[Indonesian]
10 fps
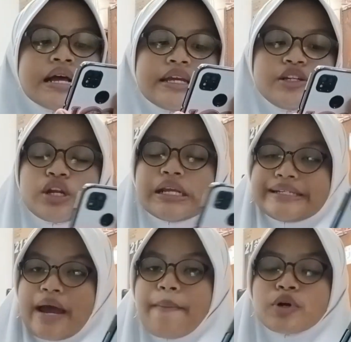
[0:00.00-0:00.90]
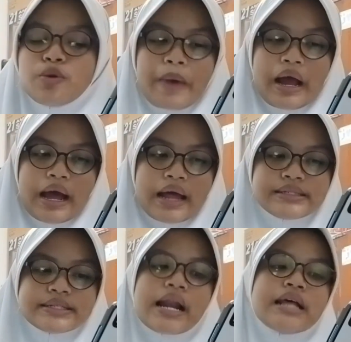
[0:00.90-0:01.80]
Indonesia merupakan
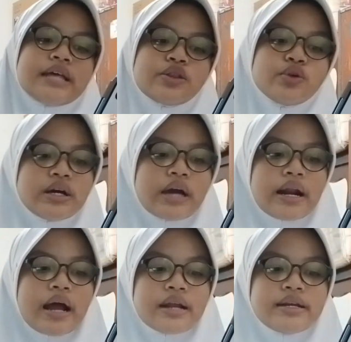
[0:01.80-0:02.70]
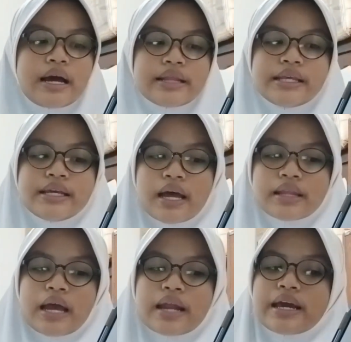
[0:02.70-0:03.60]
salah satu negara dengan tingkat
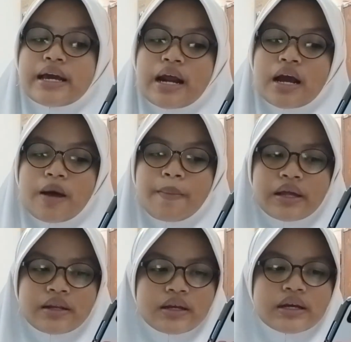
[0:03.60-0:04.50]
keanekaragaman,